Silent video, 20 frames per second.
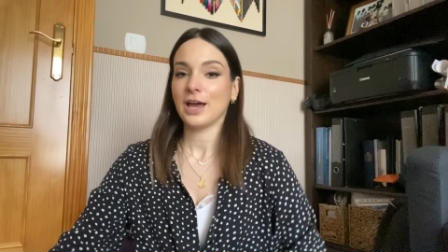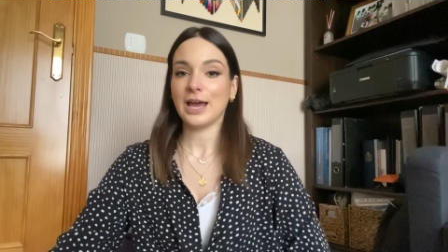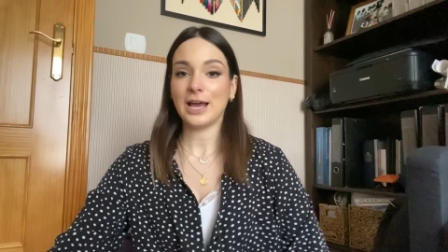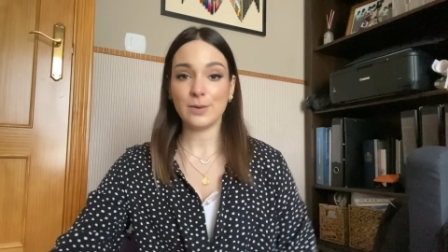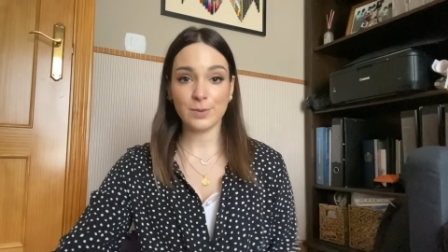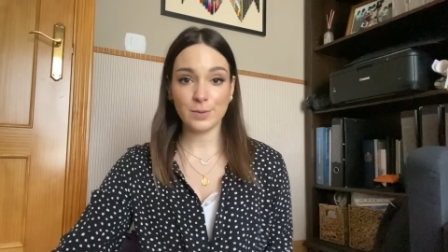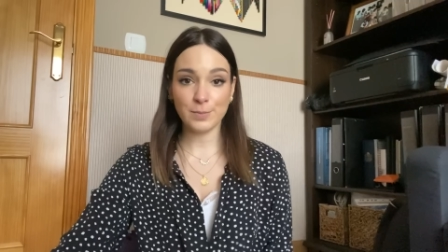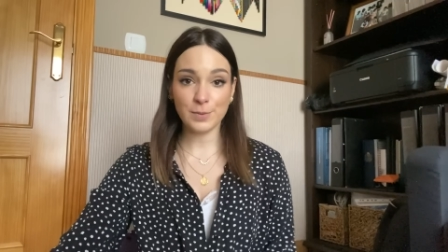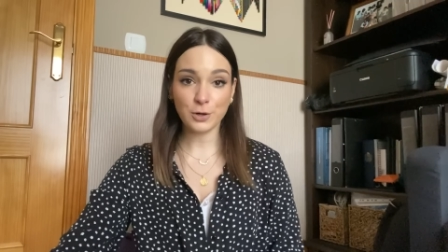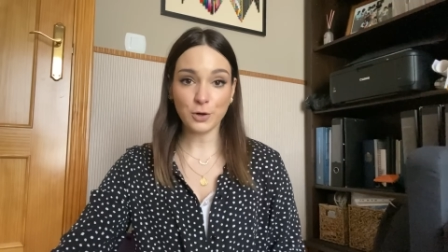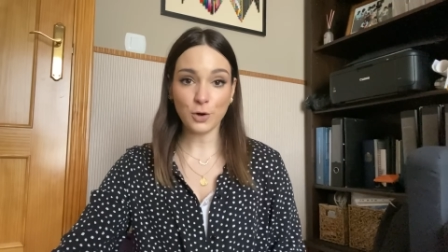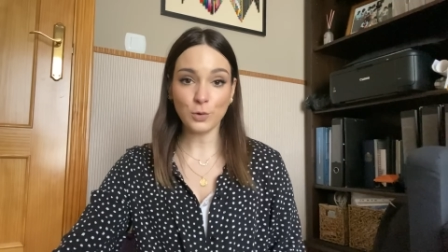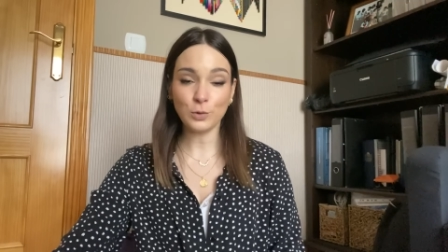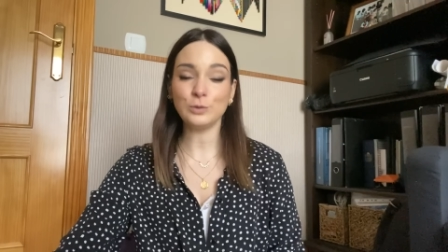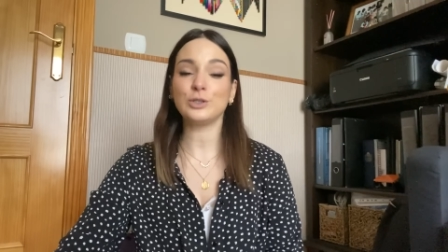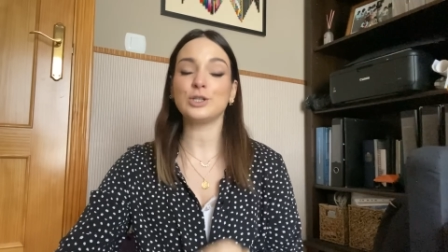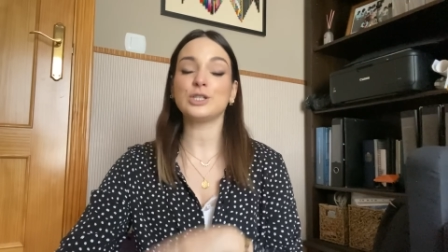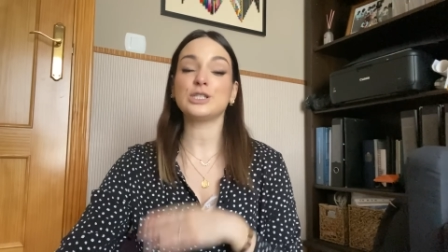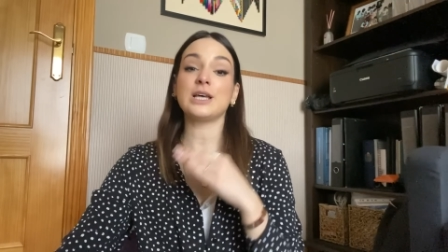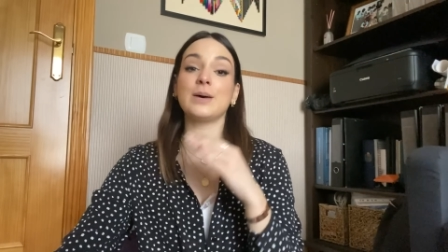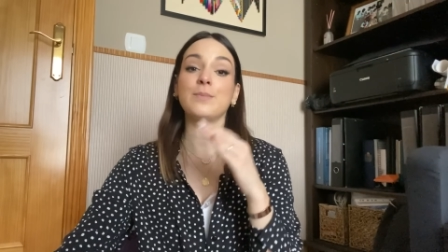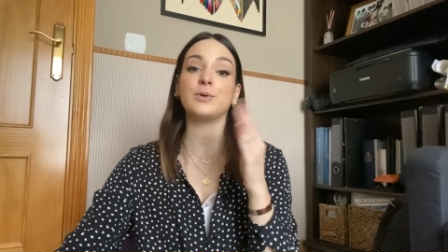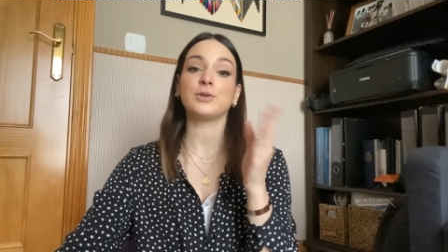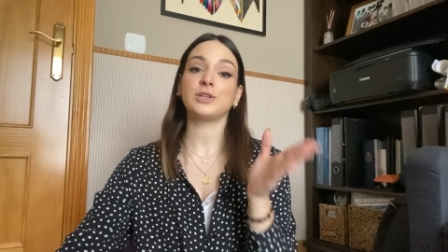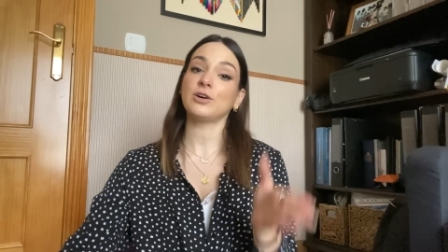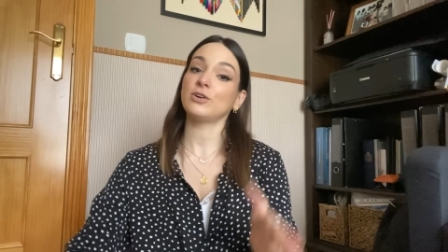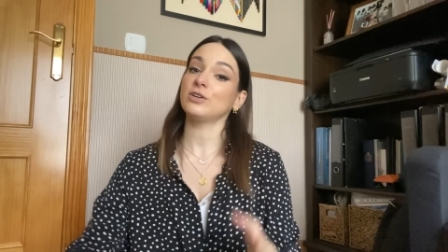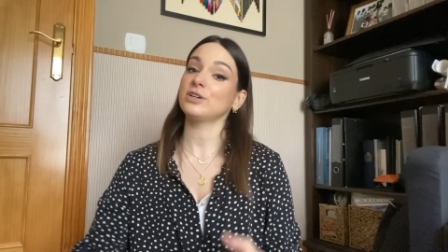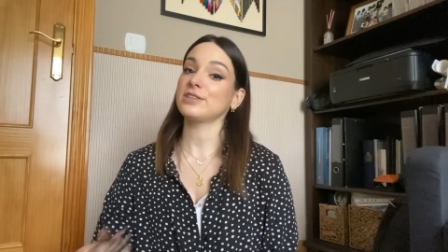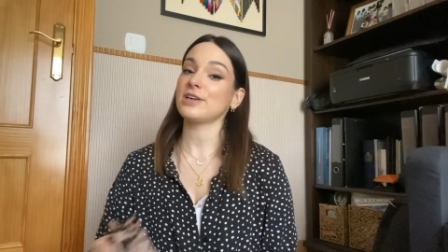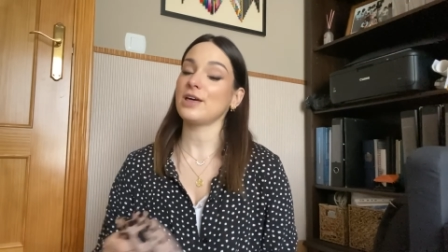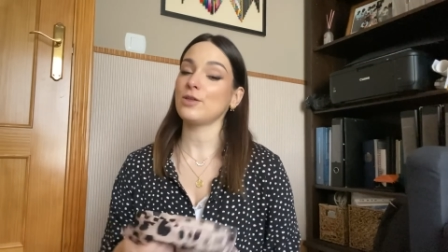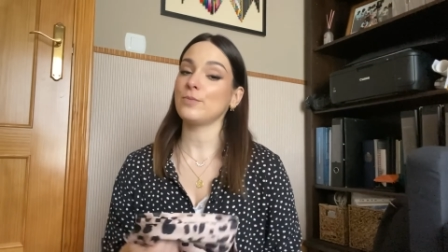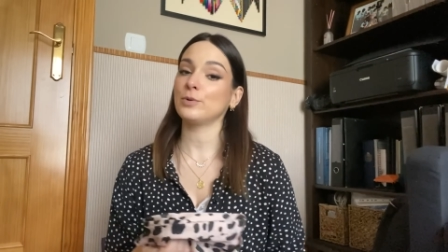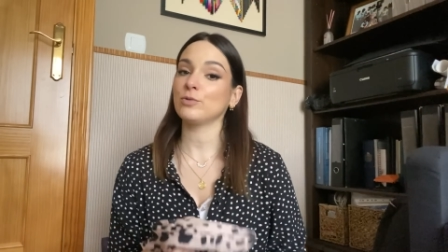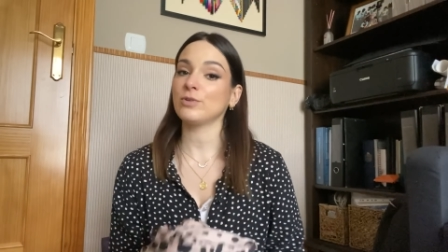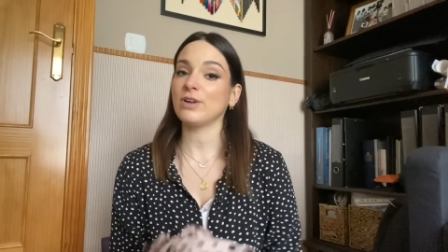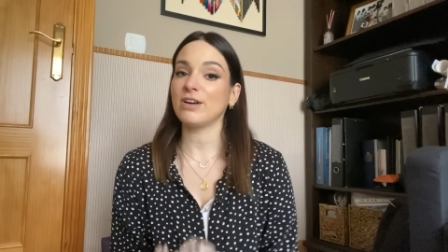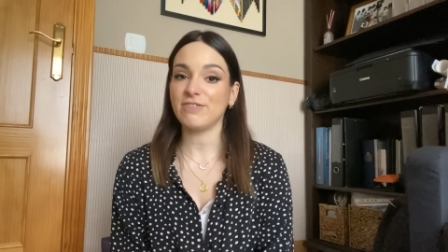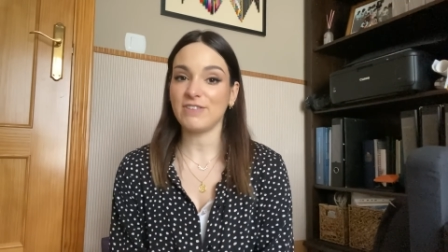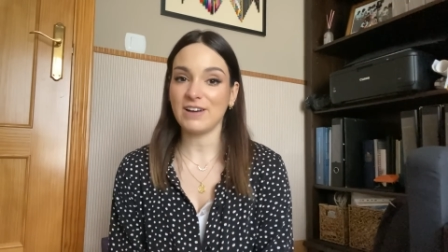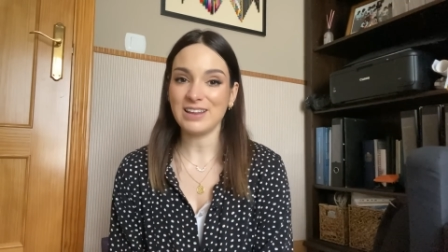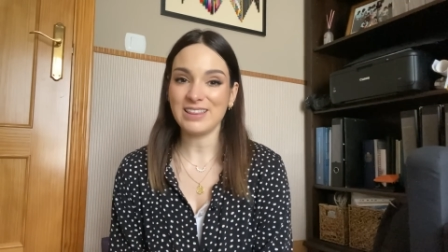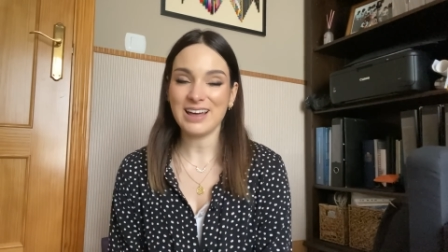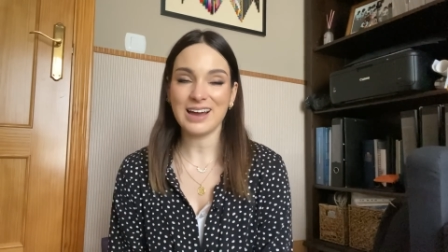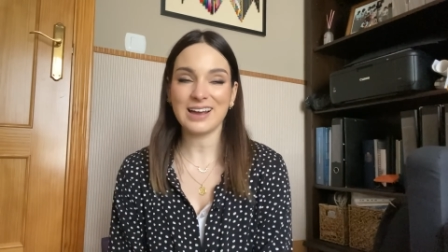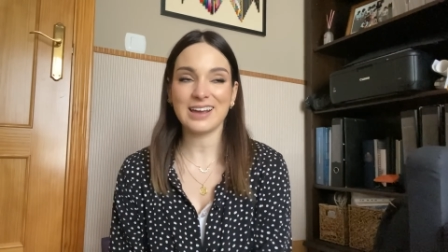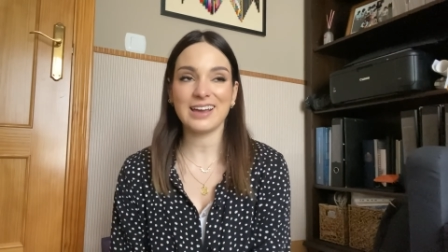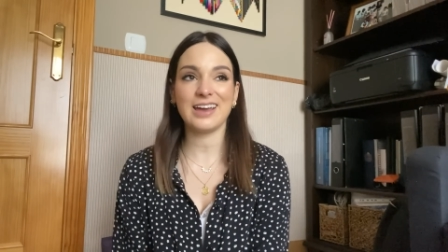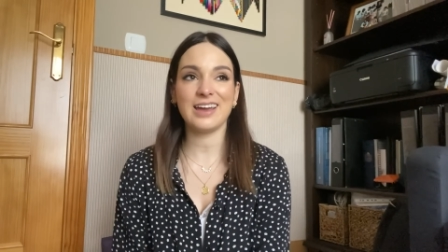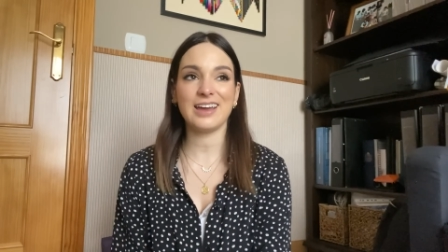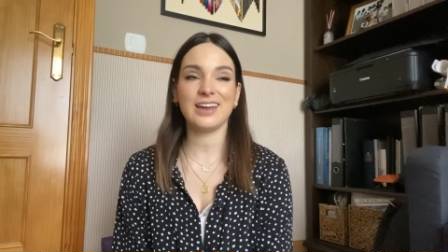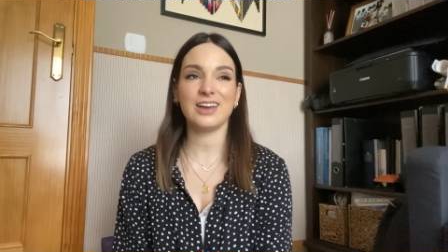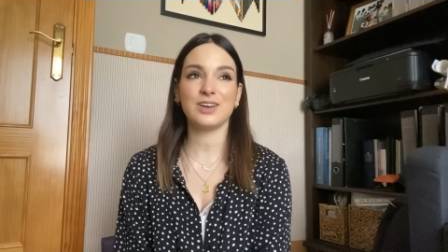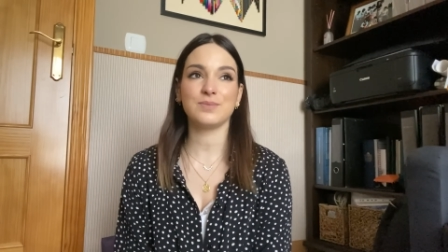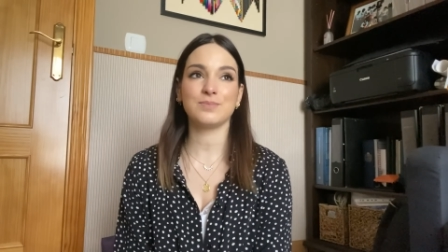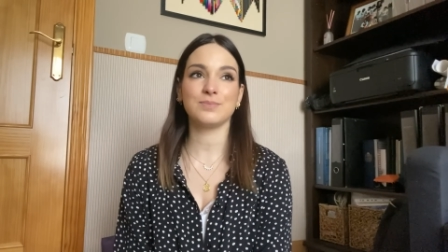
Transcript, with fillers: El primer conjunto está protagonizado por una falda que